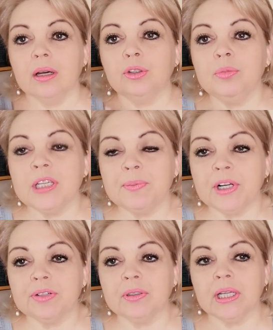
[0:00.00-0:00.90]
Кто меня
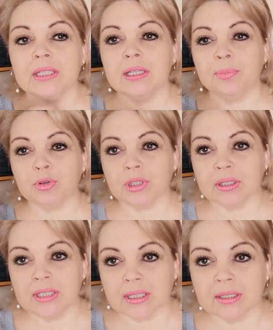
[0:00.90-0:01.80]
спрашивал на дзен, я просто
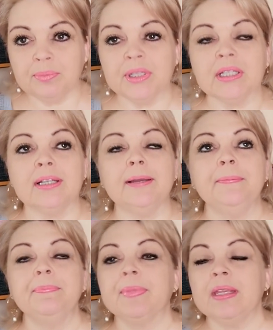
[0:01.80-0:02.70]
так текстом писала.